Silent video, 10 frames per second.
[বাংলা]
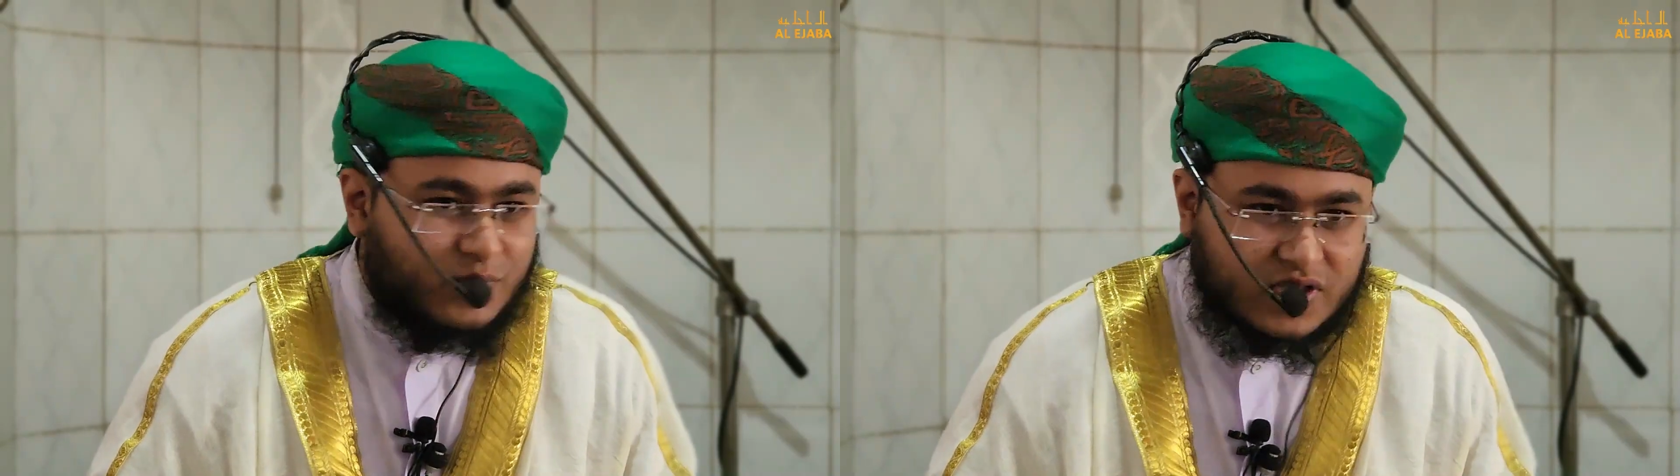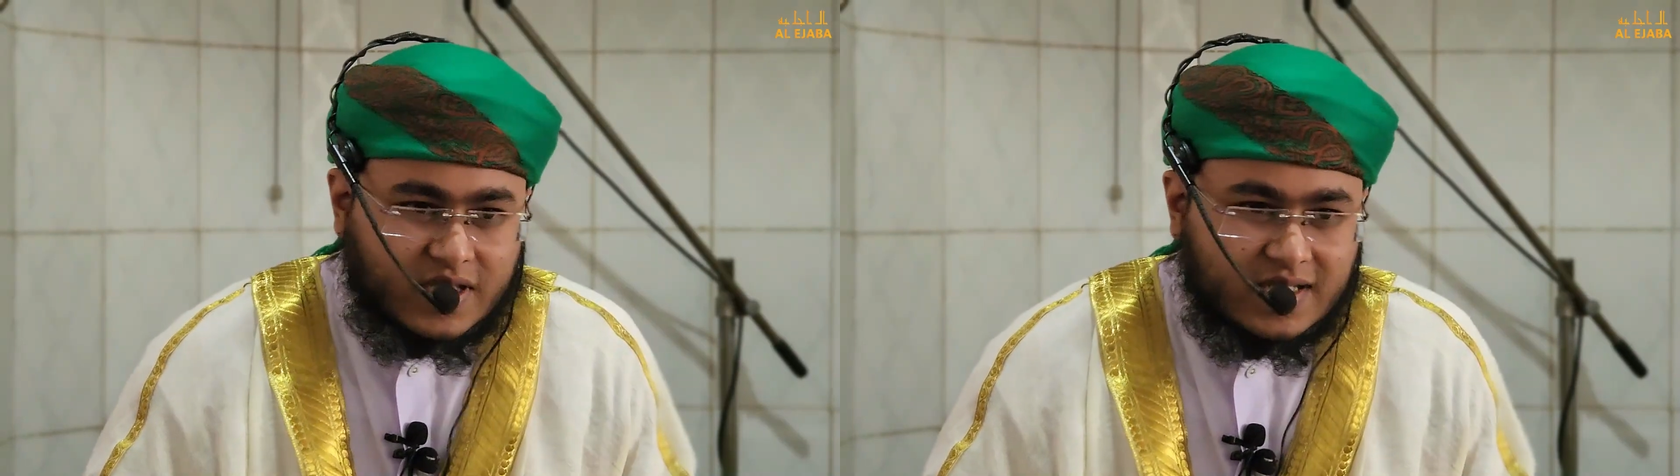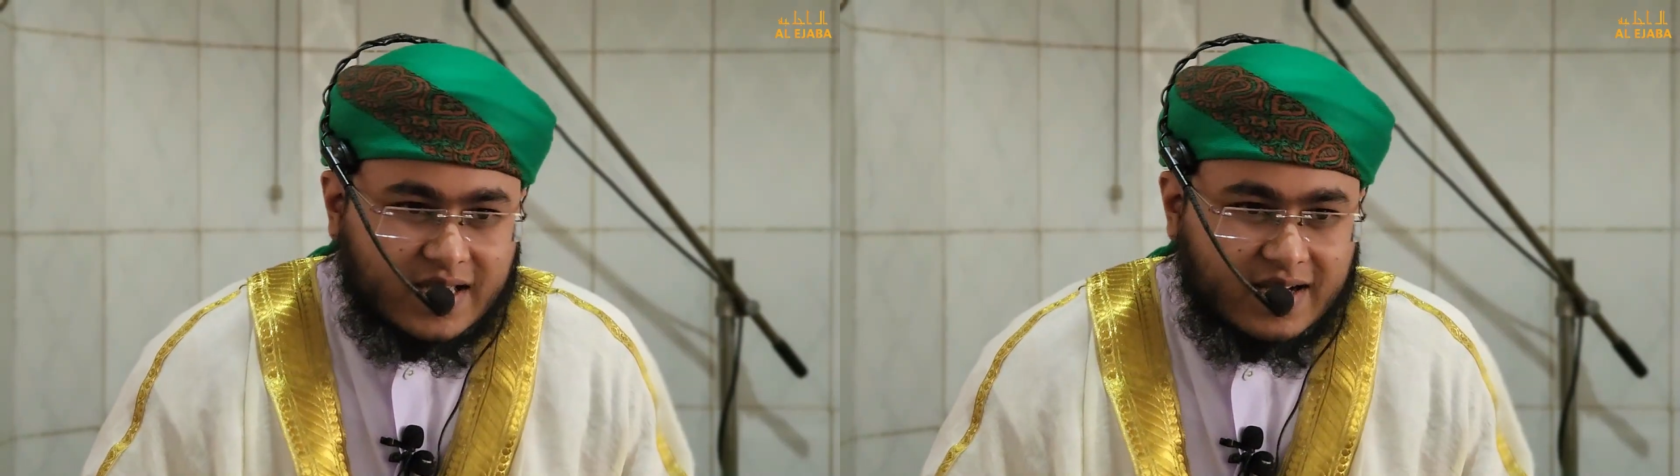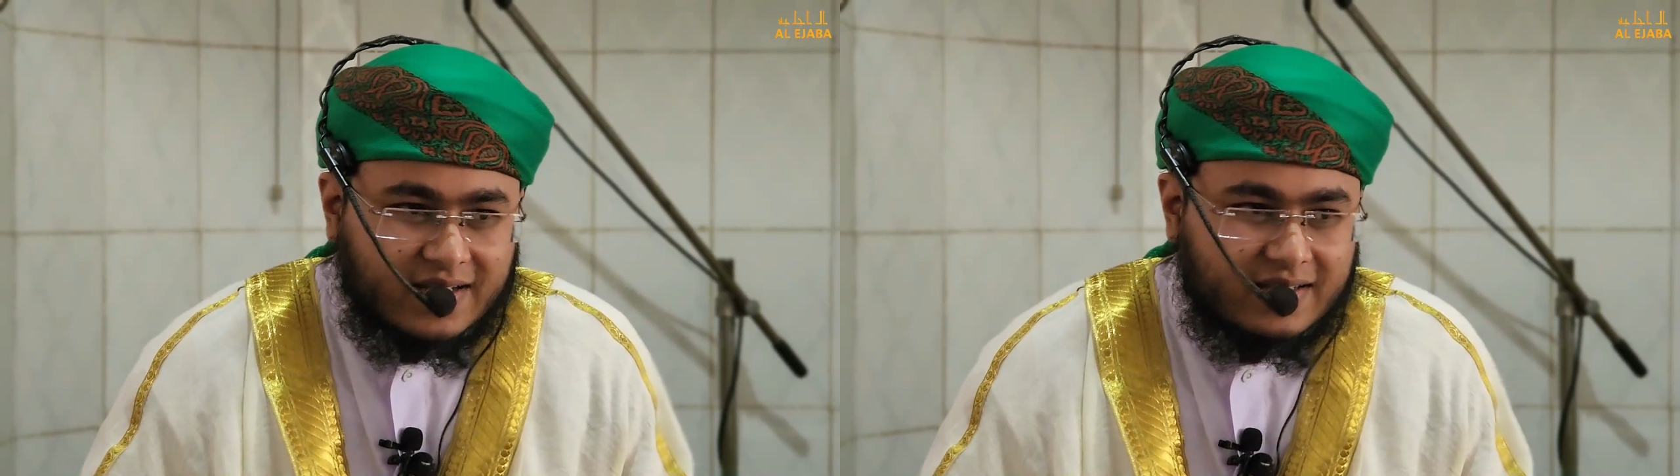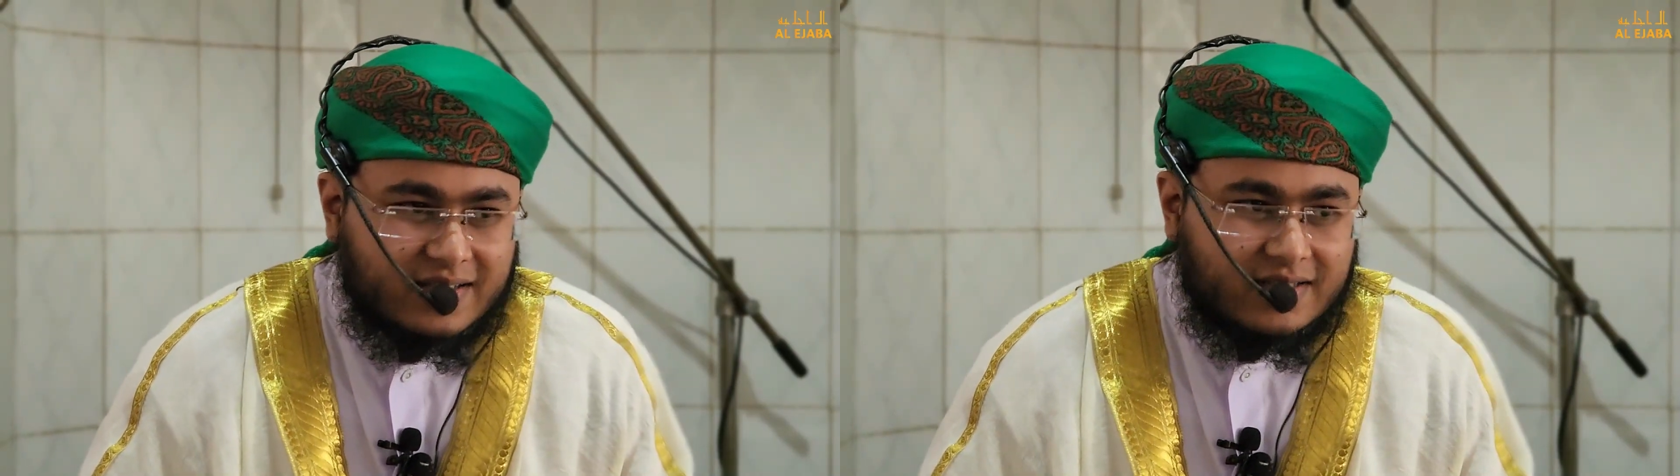বুঝতেছেন
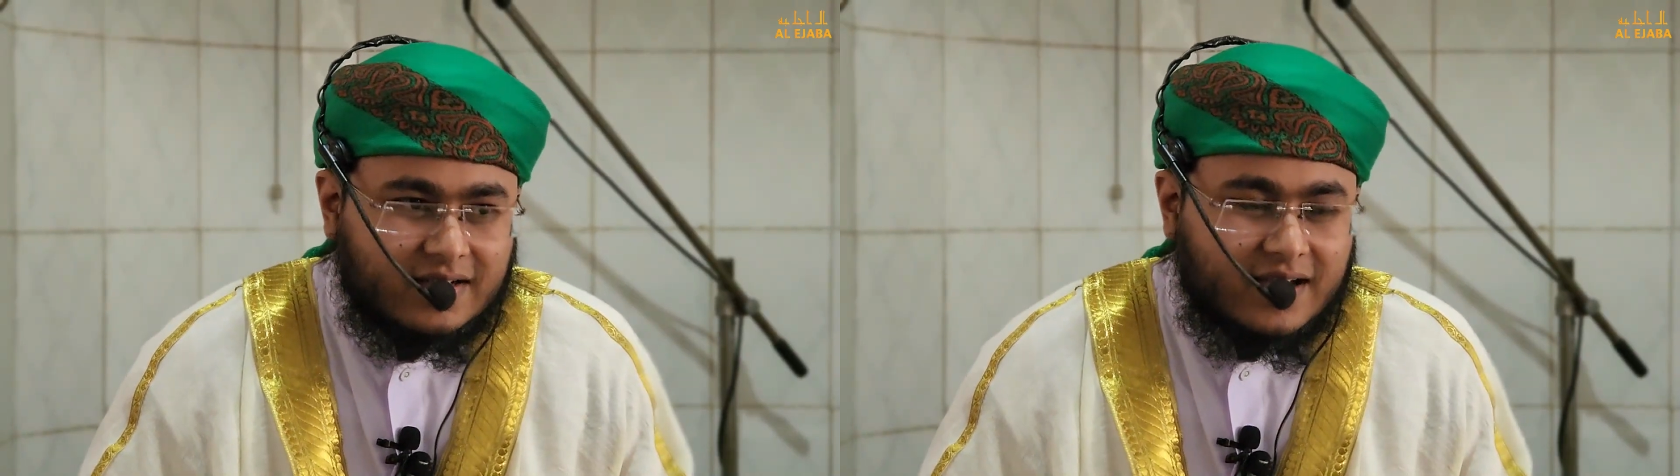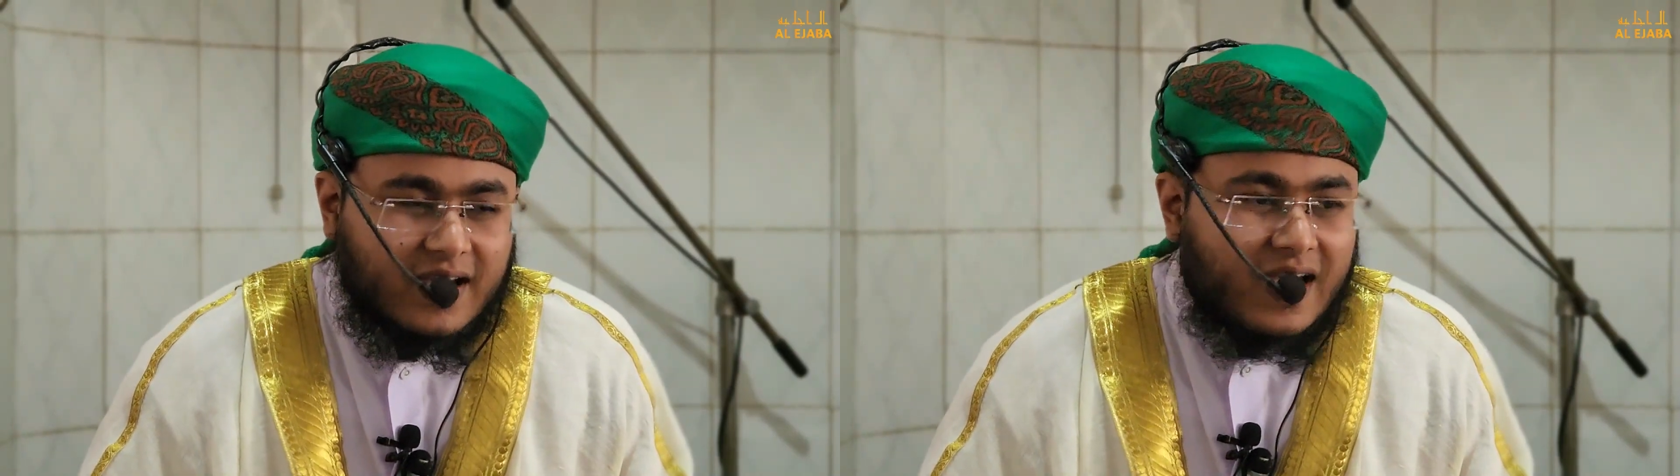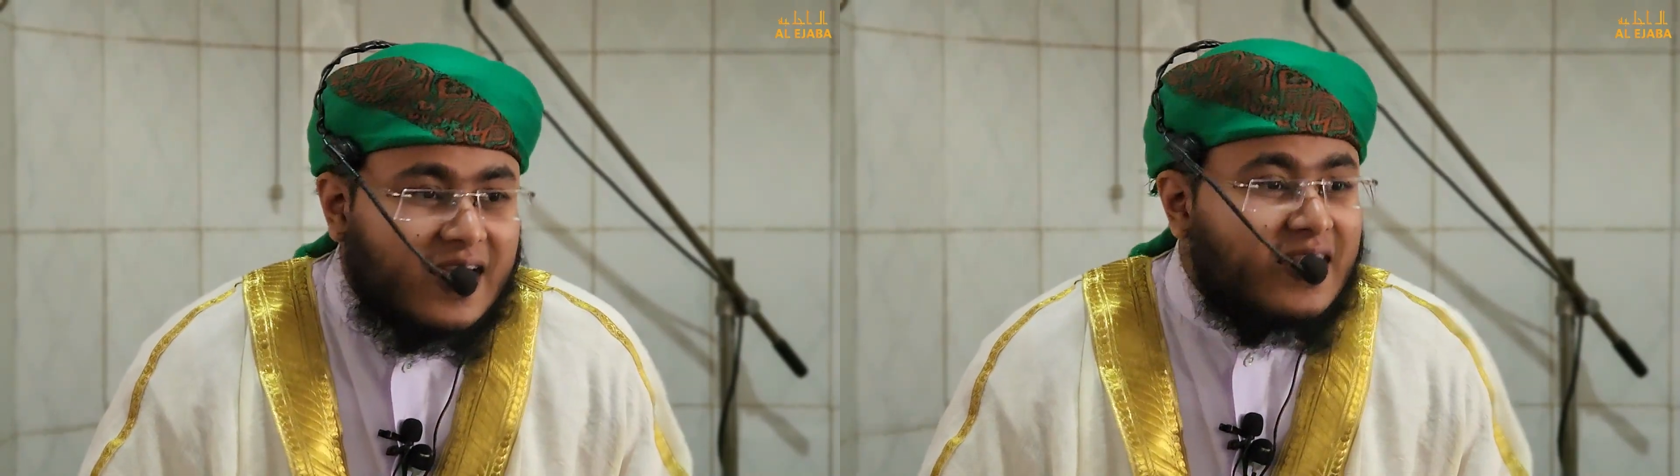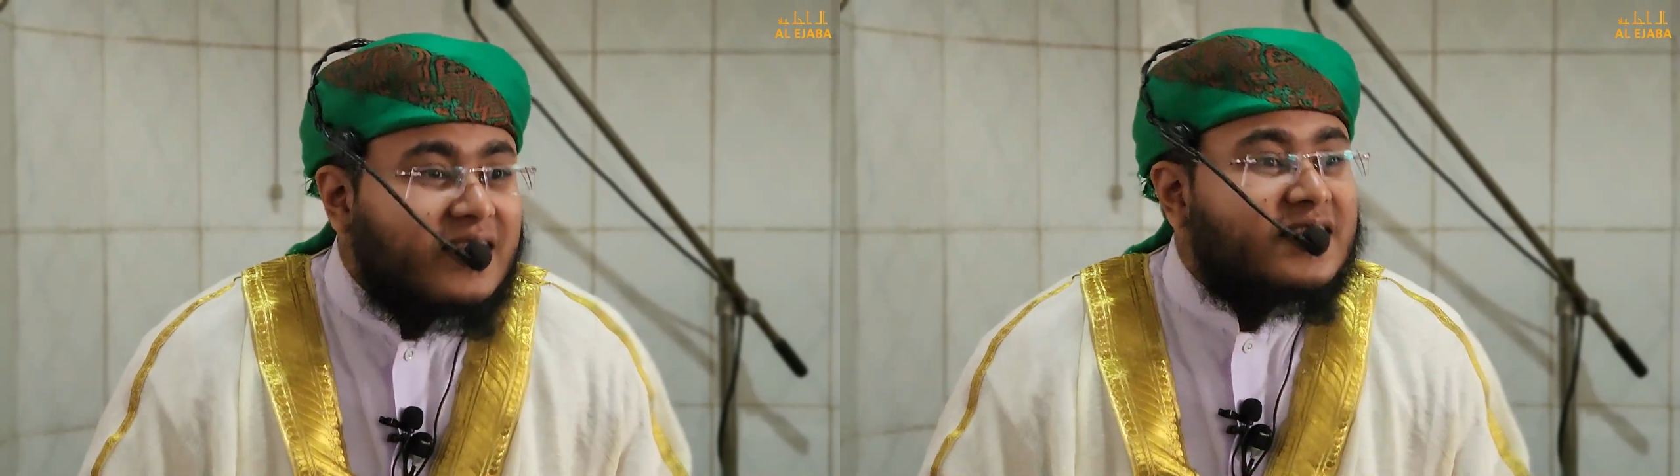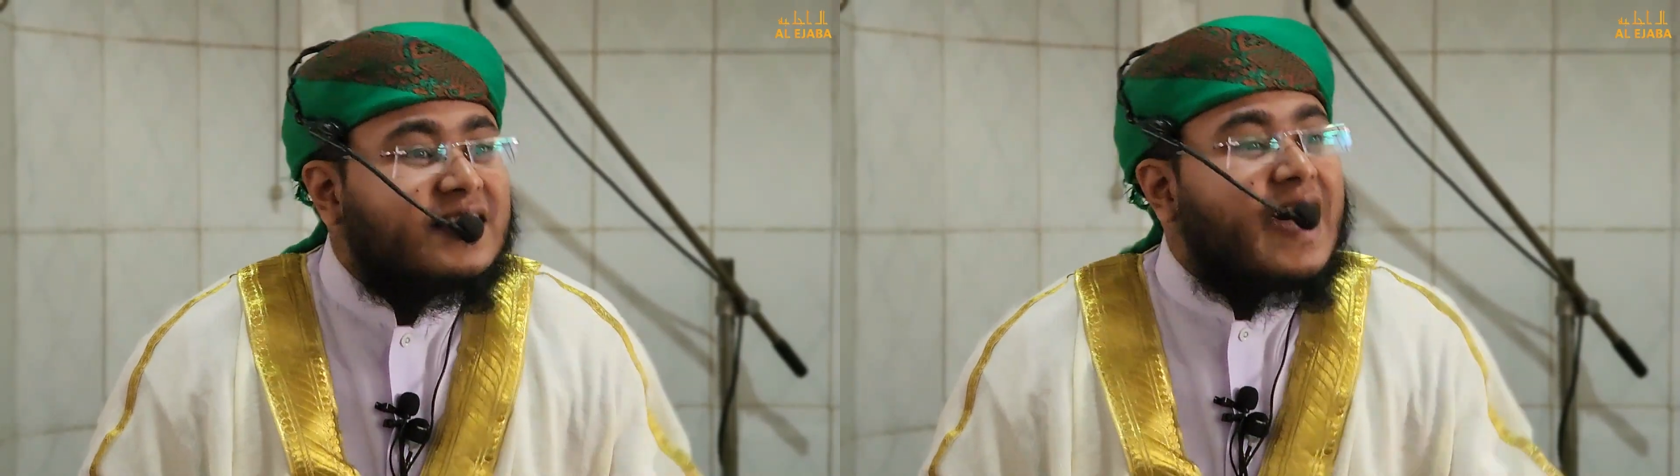
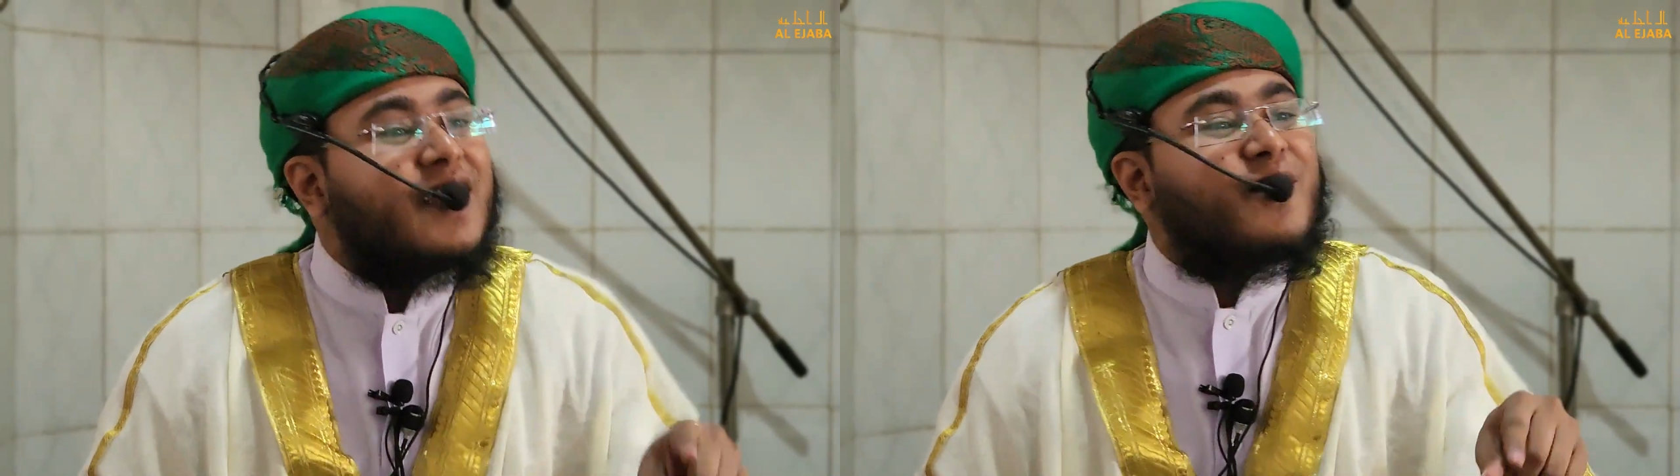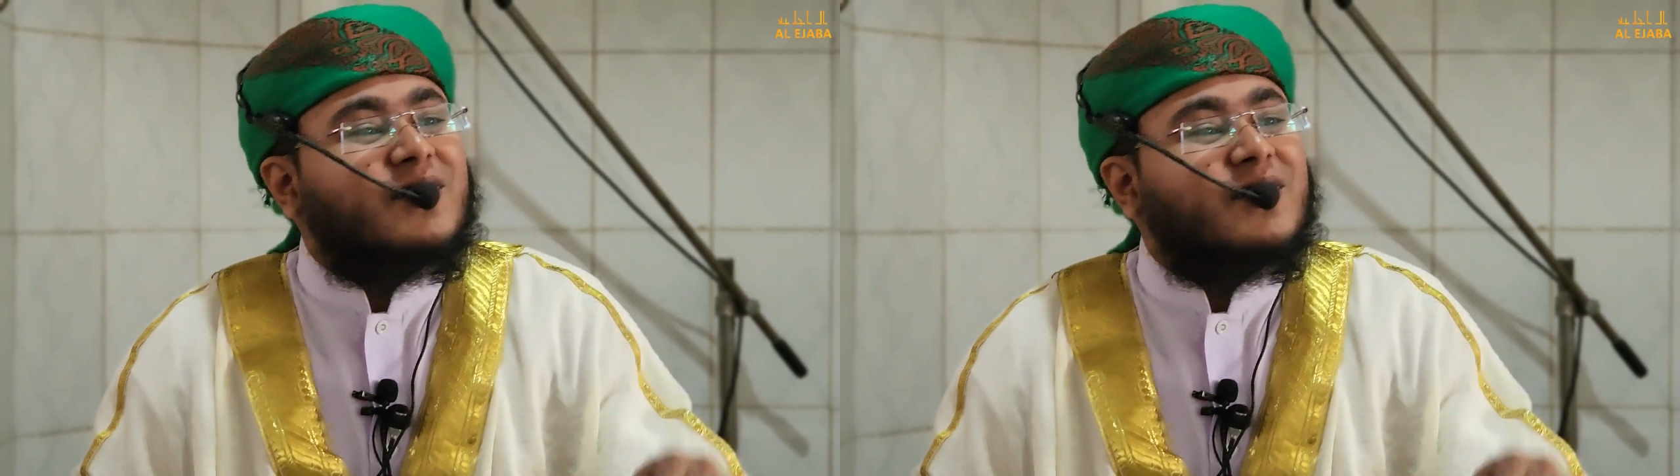তার